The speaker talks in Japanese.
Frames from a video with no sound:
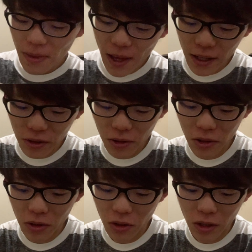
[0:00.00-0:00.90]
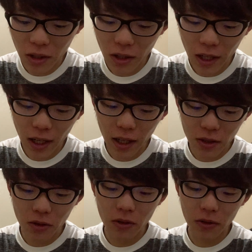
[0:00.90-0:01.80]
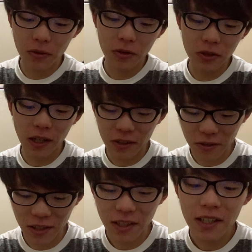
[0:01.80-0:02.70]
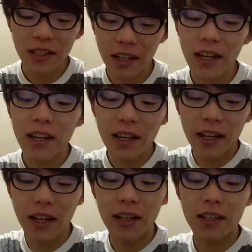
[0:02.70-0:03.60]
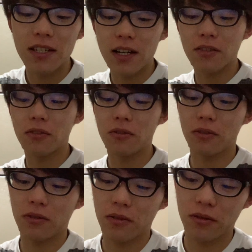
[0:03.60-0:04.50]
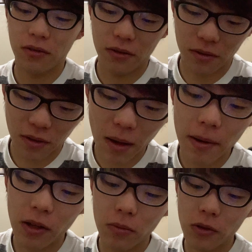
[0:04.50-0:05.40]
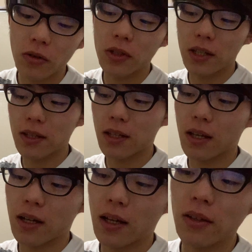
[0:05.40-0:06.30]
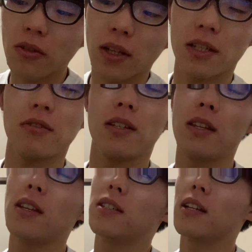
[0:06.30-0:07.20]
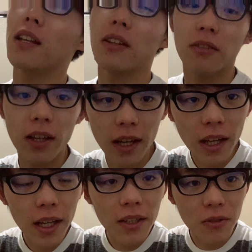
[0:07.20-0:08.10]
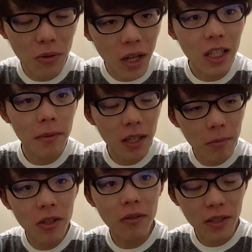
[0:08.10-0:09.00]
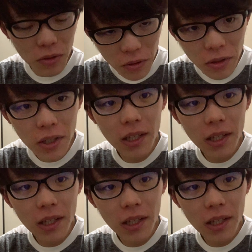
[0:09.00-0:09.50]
あのその空白のね、エレンたちがその壁の向こうに行った後の話は全然知らないので、すごくアニメで見るのがすごく